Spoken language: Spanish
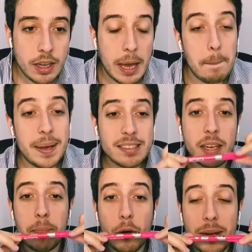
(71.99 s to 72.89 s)

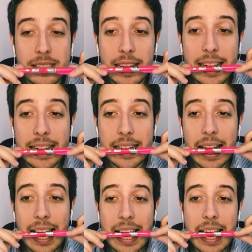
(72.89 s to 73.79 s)
Empiecen por más
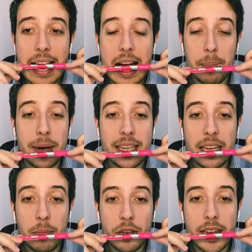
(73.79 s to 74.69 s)
adelante, apenitas
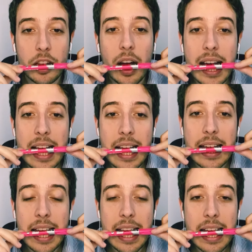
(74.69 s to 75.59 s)
mordiendo,
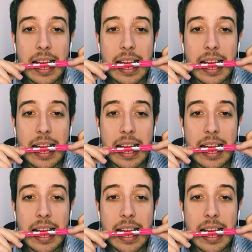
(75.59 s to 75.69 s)
¿eh?